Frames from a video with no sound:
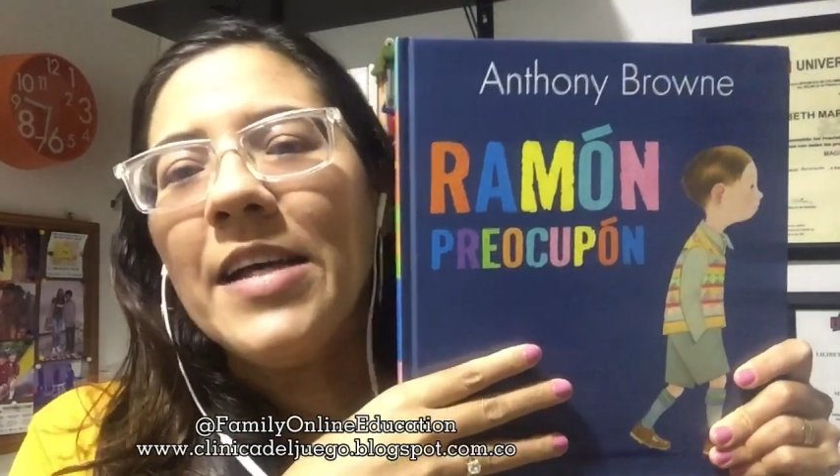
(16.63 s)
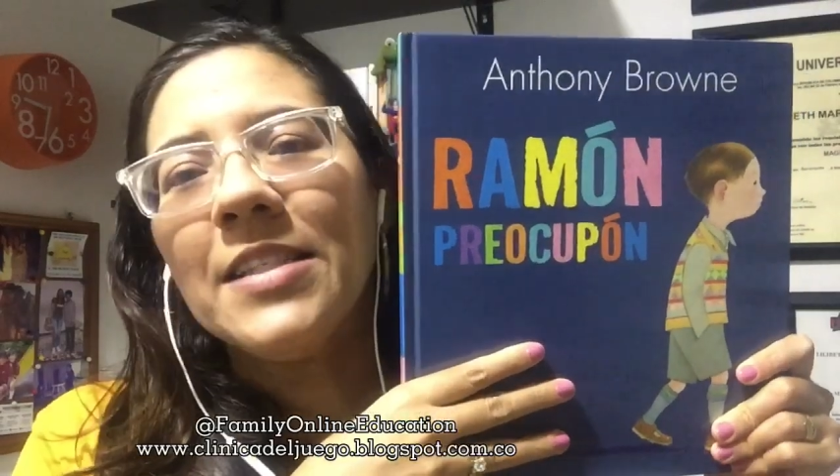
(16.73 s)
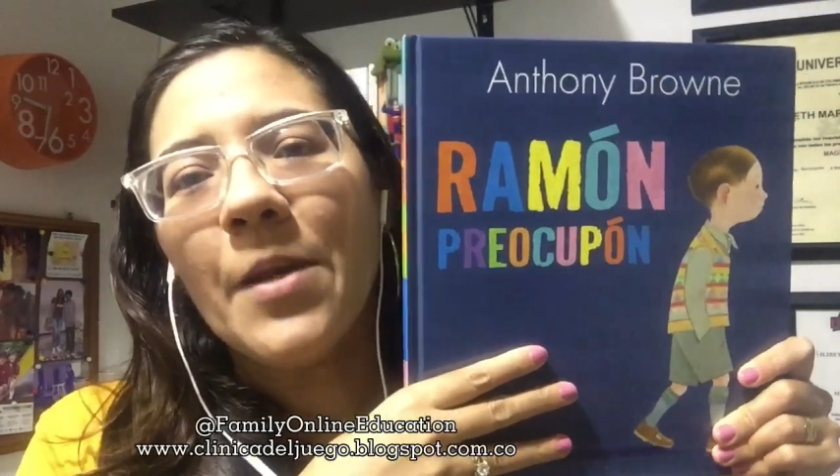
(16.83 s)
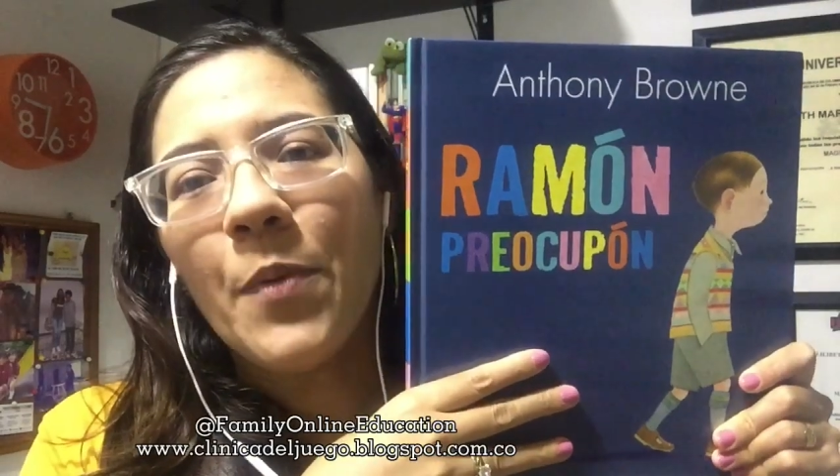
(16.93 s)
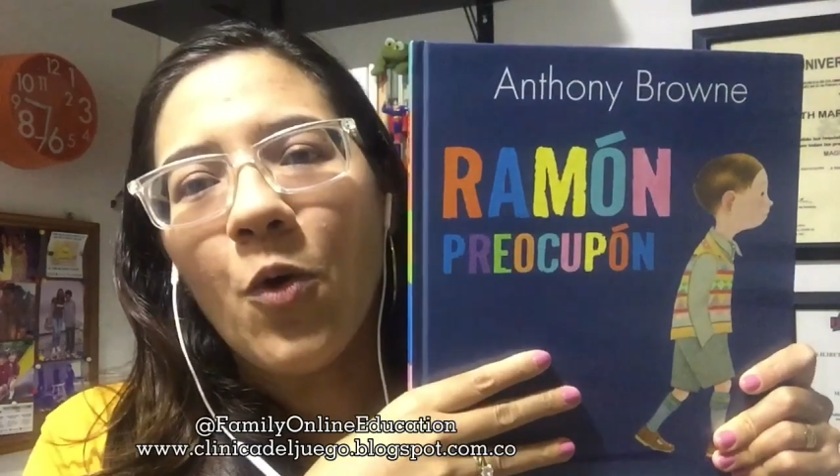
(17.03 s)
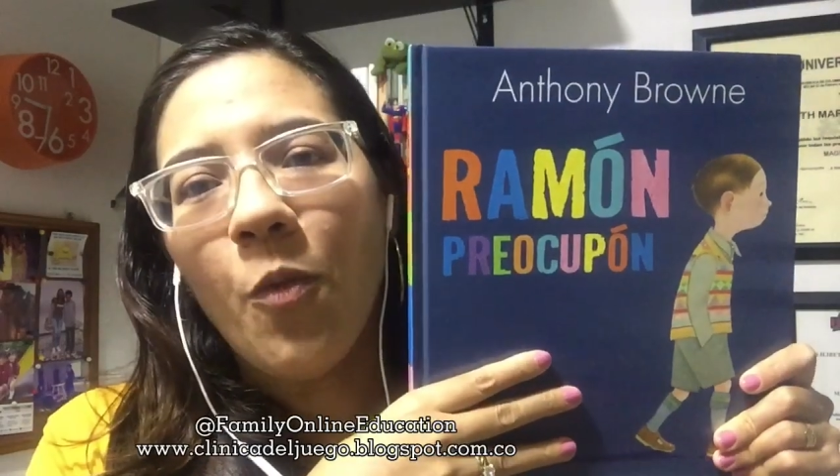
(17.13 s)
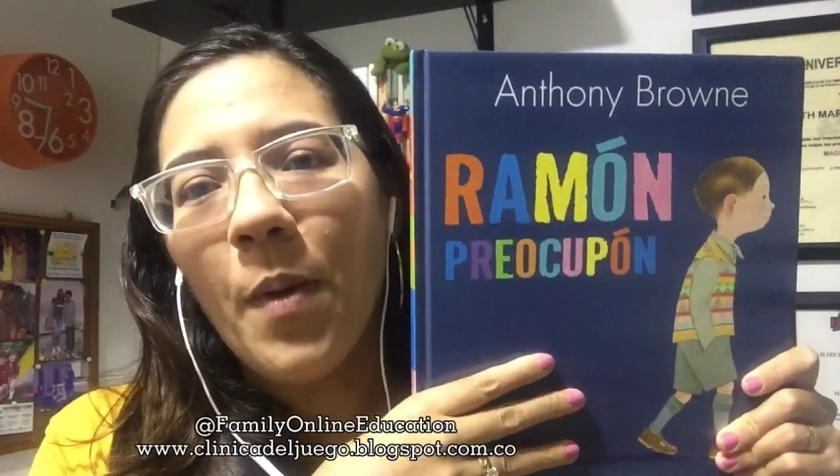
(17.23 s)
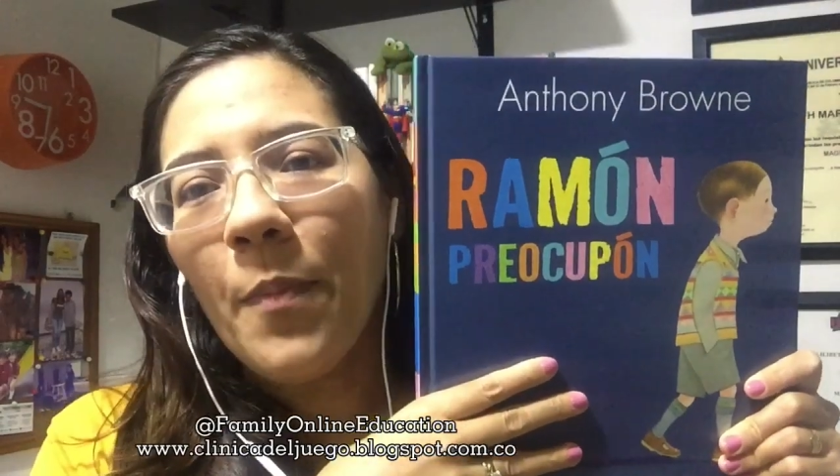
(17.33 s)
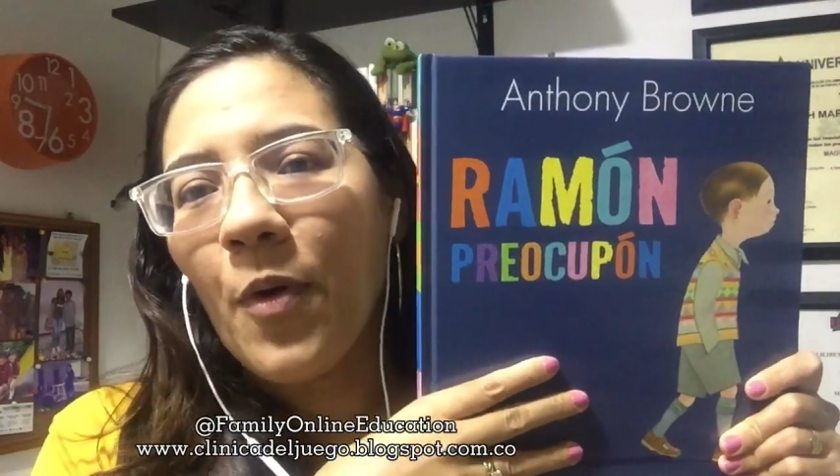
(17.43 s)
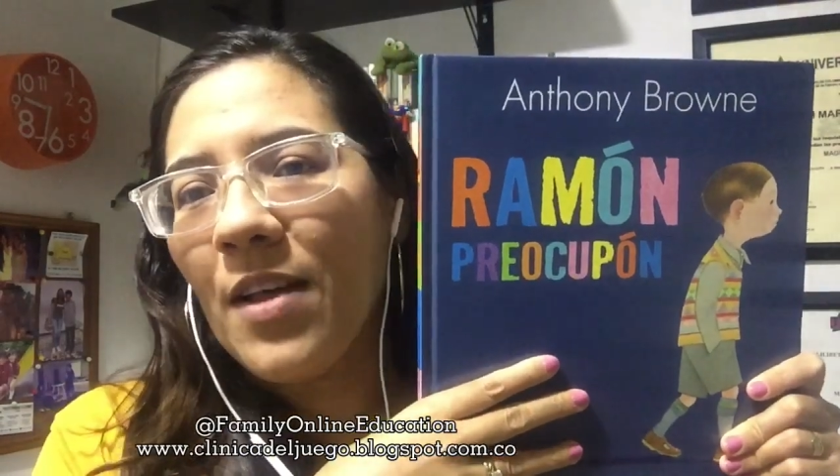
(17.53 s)
Se
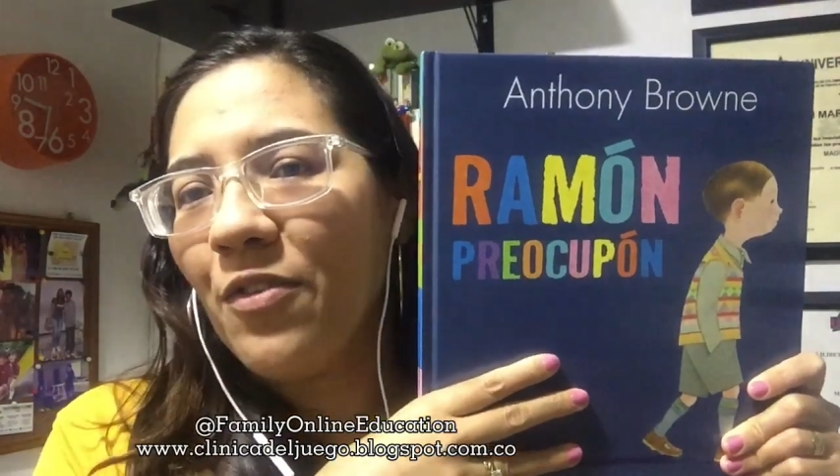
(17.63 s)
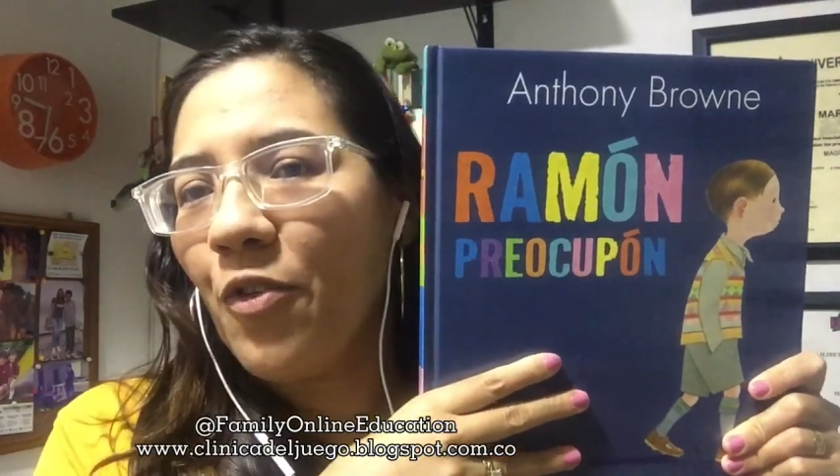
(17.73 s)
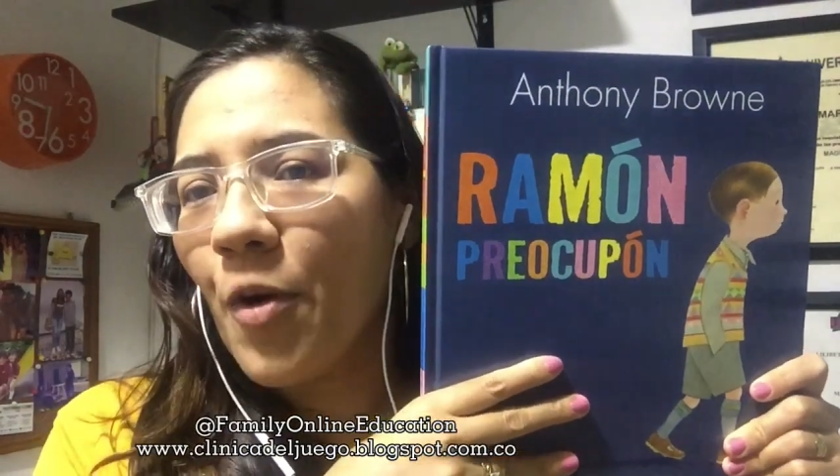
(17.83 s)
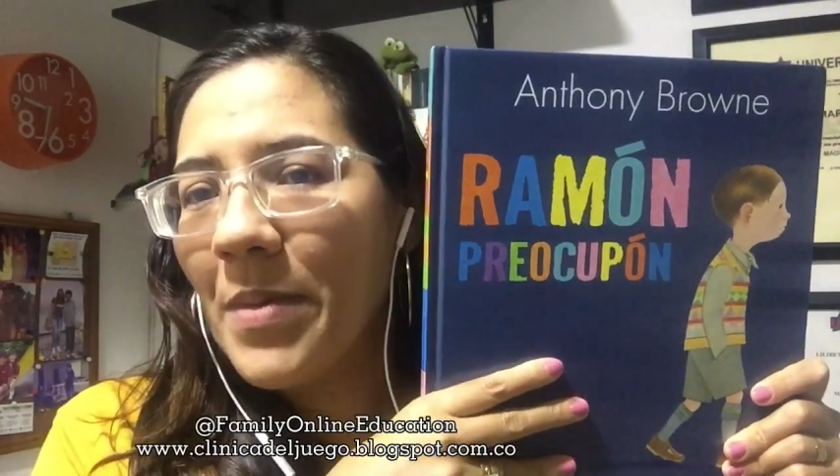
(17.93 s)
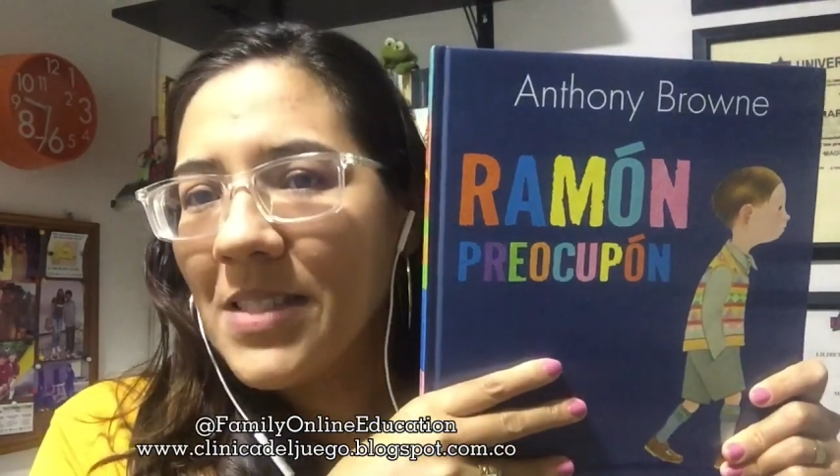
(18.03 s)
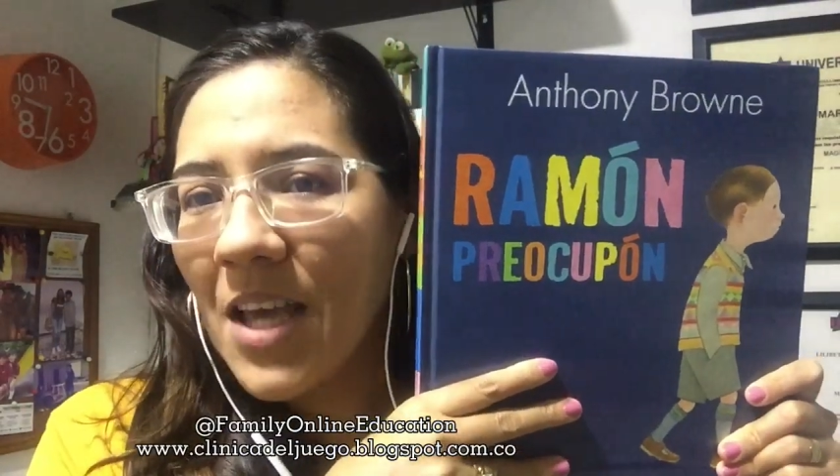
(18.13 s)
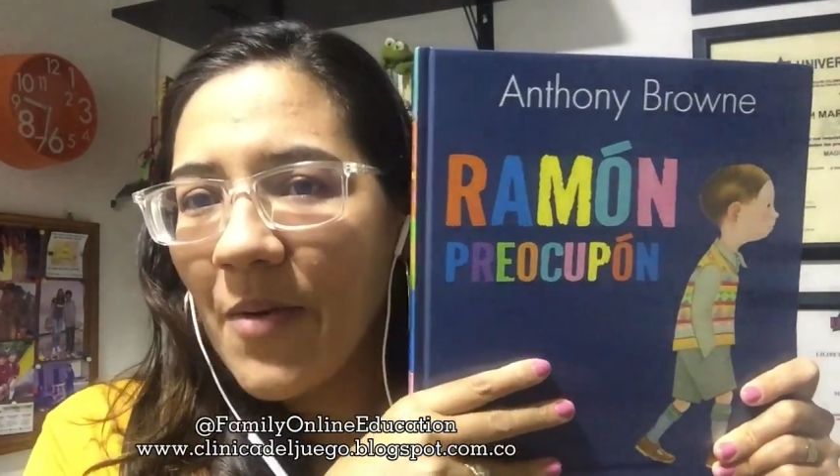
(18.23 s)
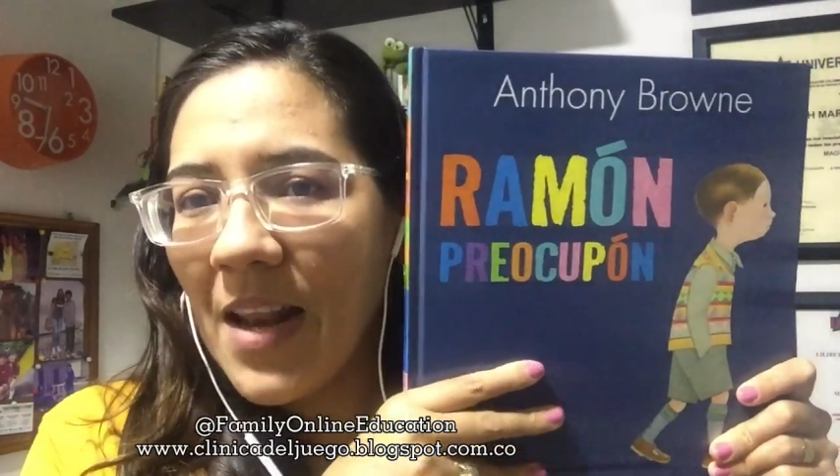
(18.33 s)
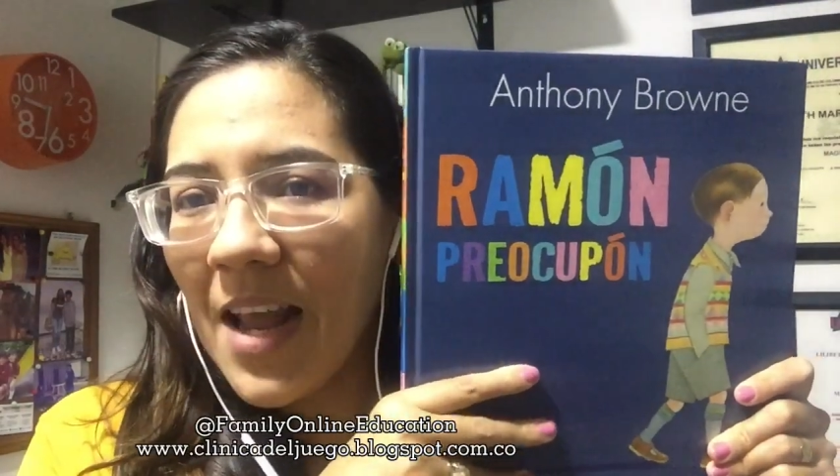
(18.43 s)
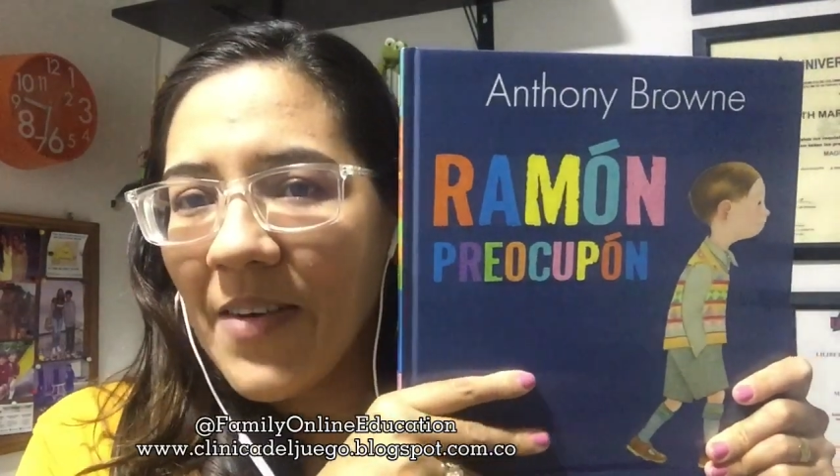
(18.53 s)
preocupa por las formas que ve
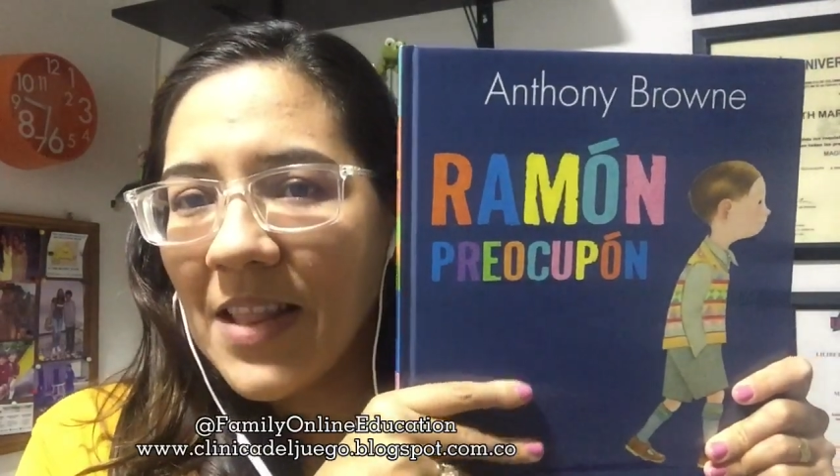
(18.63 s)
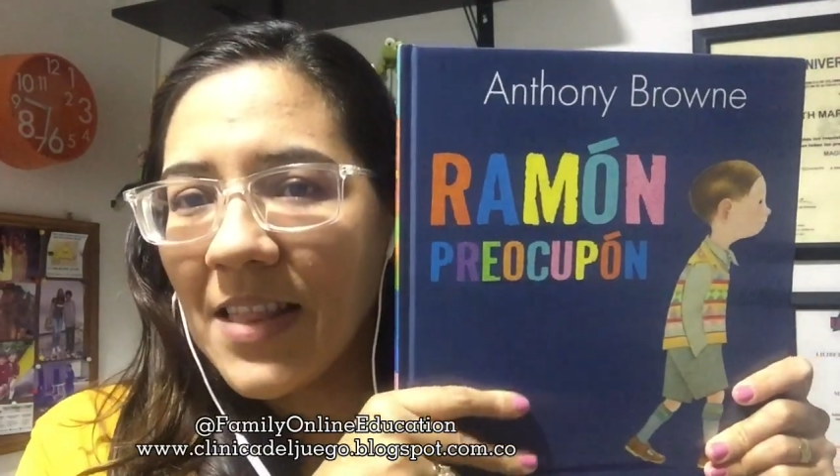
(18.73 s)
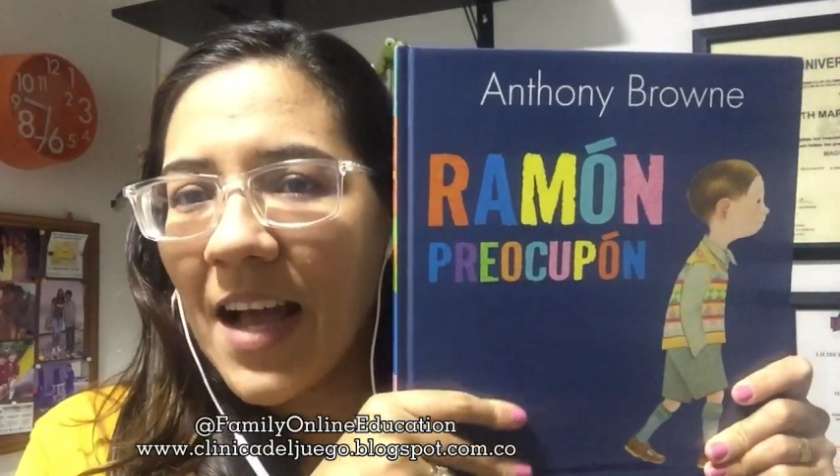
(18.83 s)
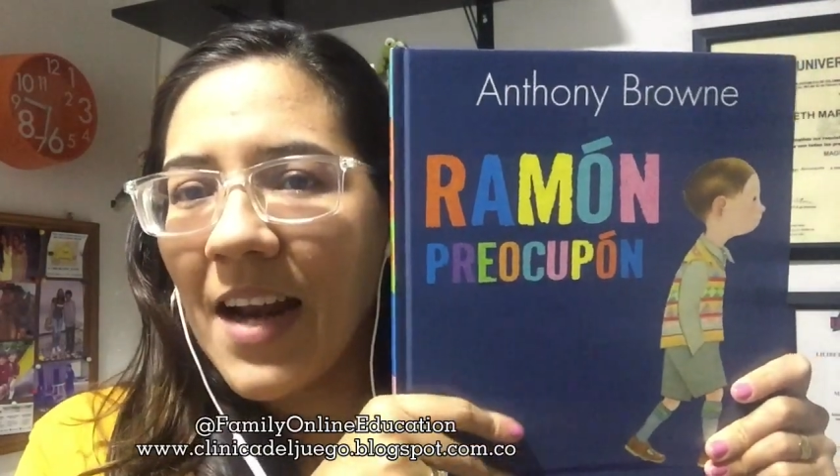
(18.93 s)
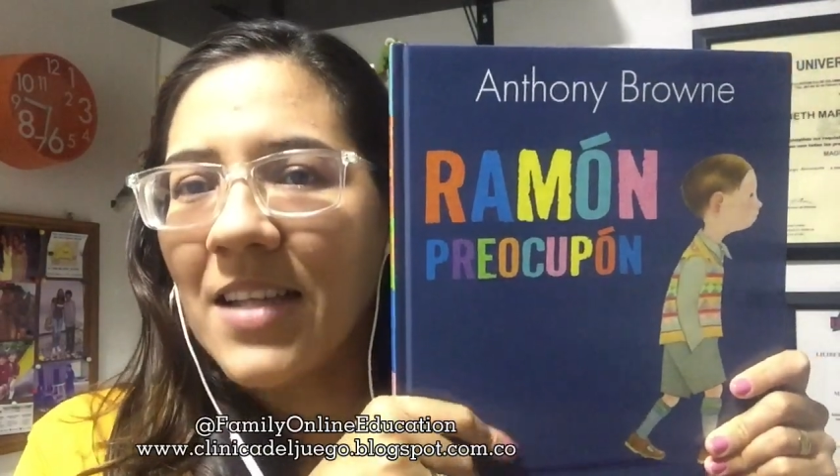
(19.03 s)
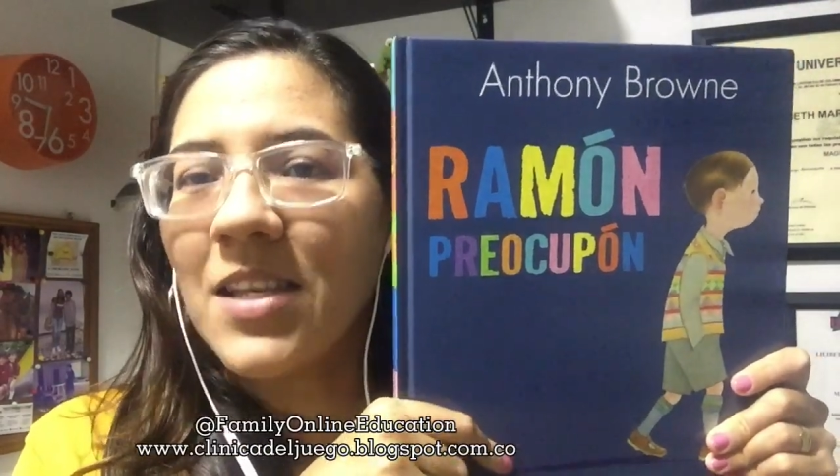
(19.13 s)
en la ventana,